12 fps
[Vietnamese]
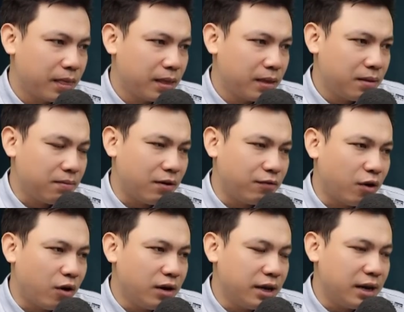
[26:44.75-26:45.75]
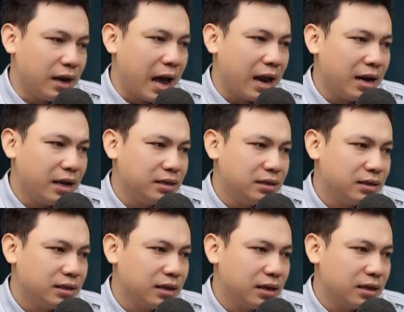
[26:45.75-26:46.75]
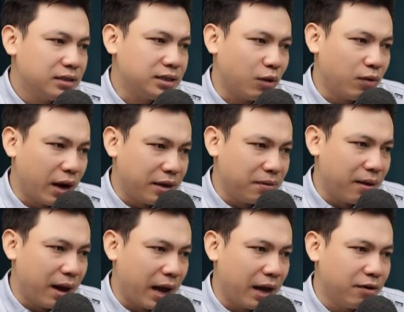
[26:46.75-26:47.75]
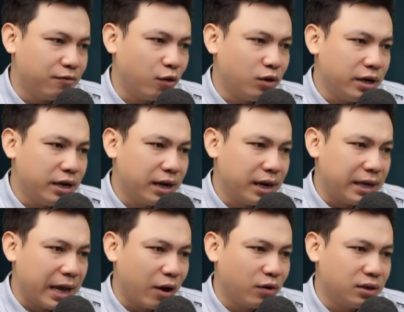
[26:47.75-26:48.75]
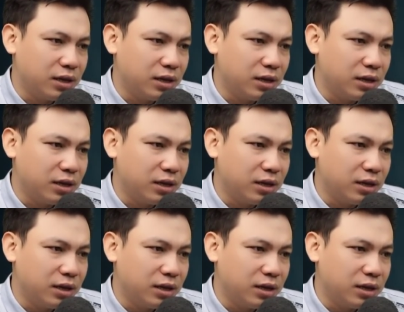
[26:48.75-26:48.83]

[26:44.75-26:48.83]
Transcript: Trên khăn đẫm một thứ chất lỏng tanh tưởi kinh hồn, đó là máu.